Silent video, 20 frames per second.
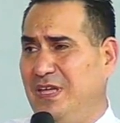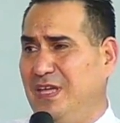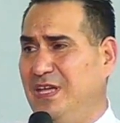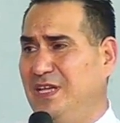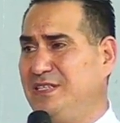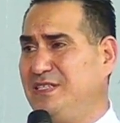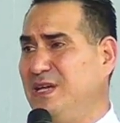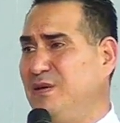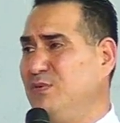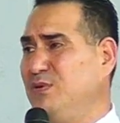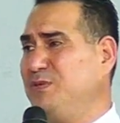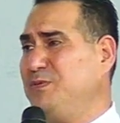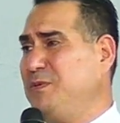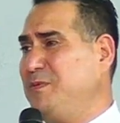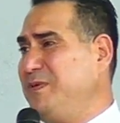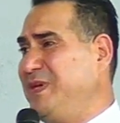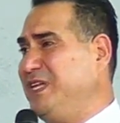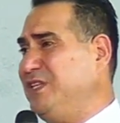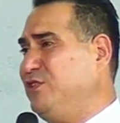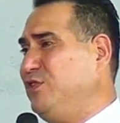Estamos
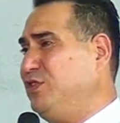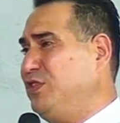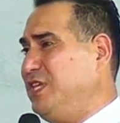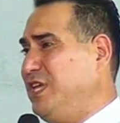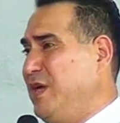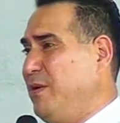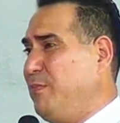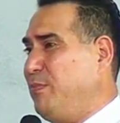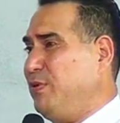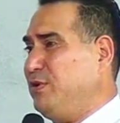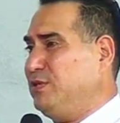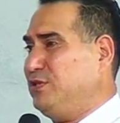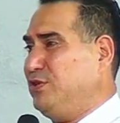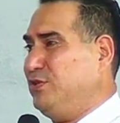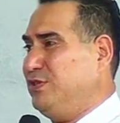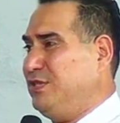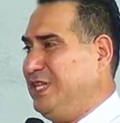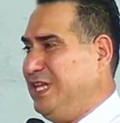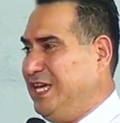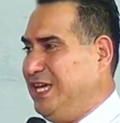viviendo tiempos
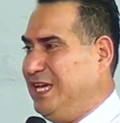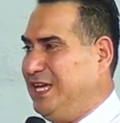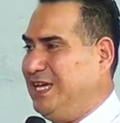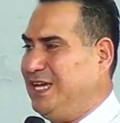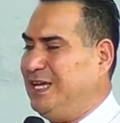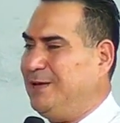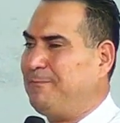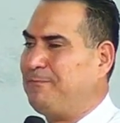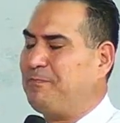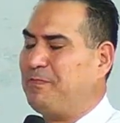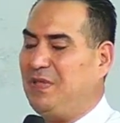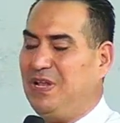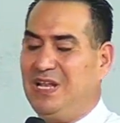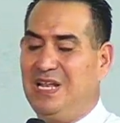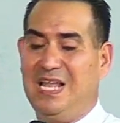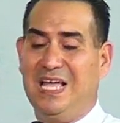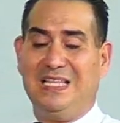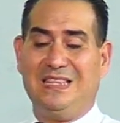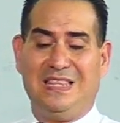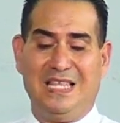donde
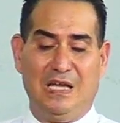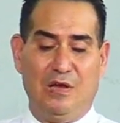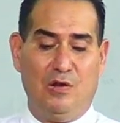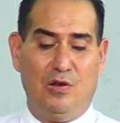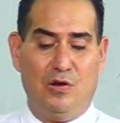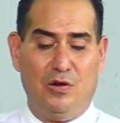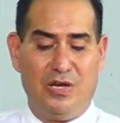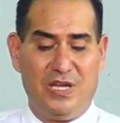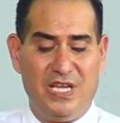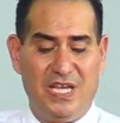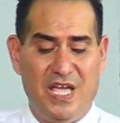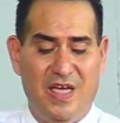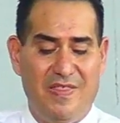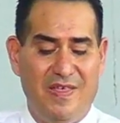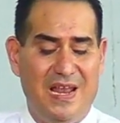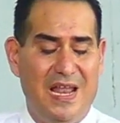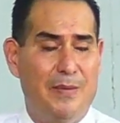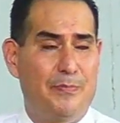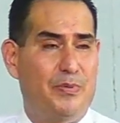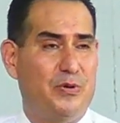la teología
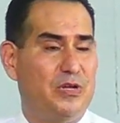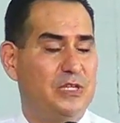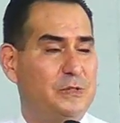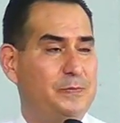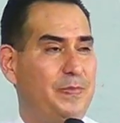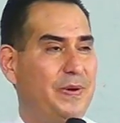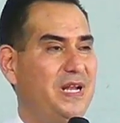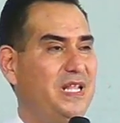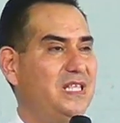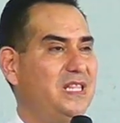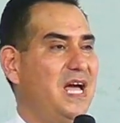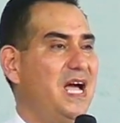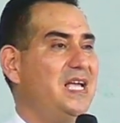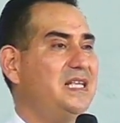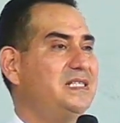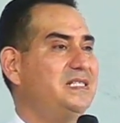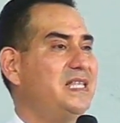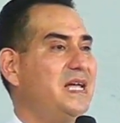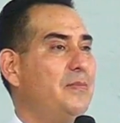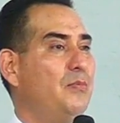de la prosperidad
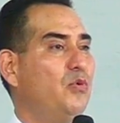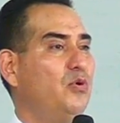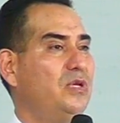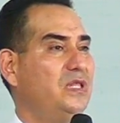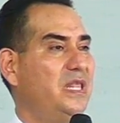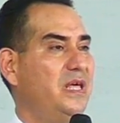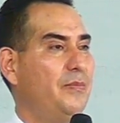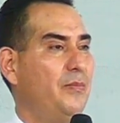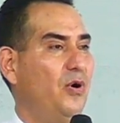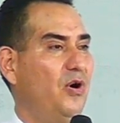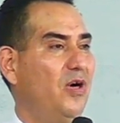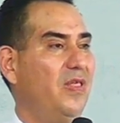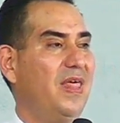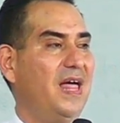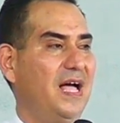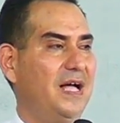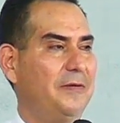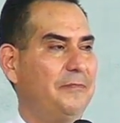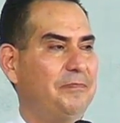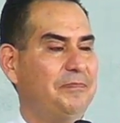está muy de
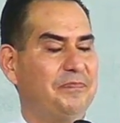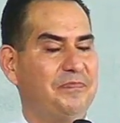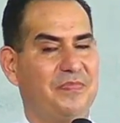moda.